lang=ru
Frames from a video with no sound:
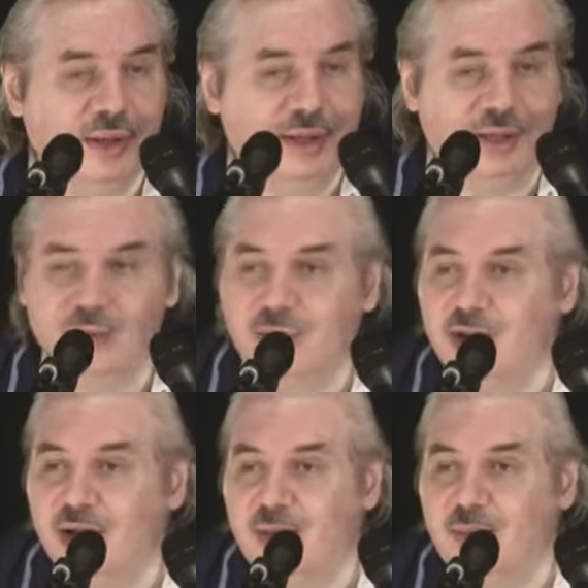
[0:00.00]
который
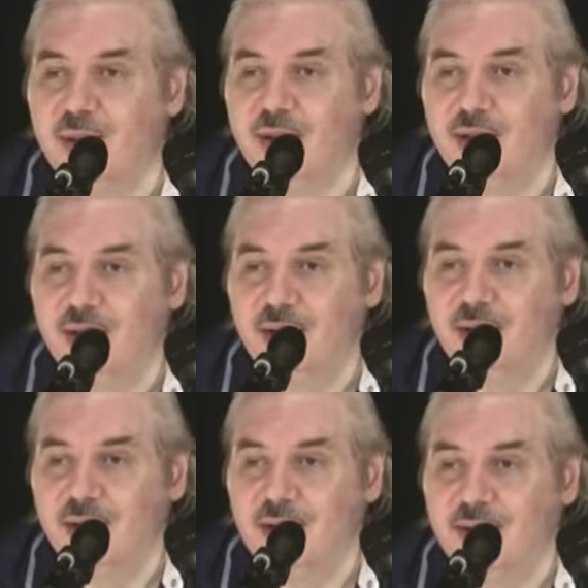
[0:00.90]
якобы
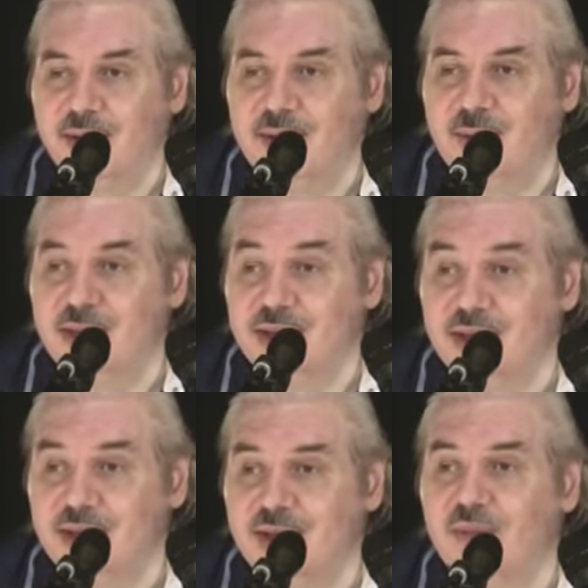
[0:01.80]

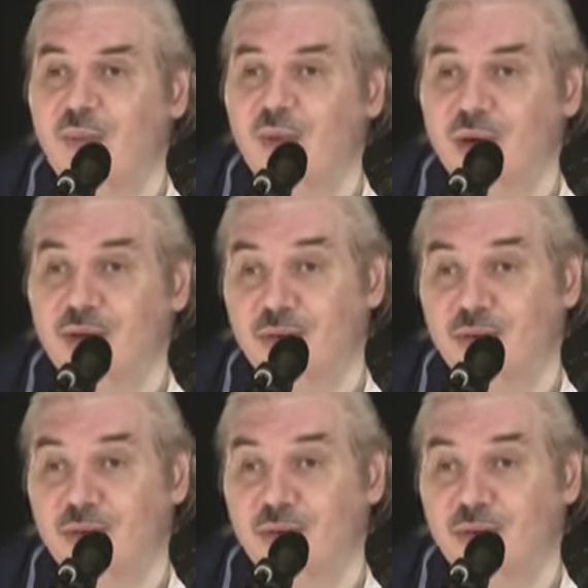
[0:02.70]
наместник Бога,